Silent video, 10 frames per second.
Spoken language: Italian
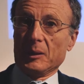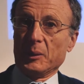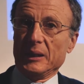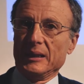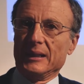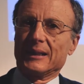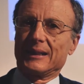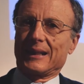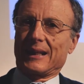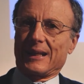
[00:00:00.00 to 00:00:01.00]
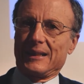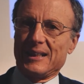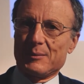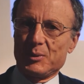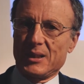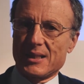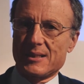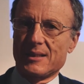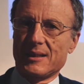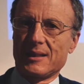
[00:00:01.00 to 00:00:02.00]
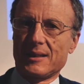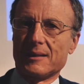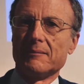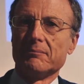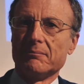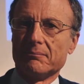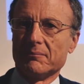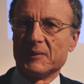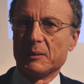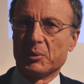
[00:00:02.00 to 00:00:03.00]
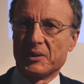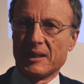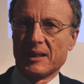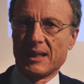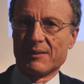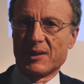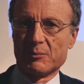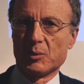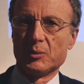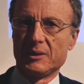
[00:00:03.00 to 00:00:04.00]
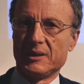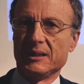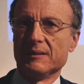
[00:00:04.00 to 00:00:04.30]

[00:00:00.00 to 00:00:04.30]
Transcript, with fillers: Quindi crediamo di, essere, ehm, di poterne ricavare molti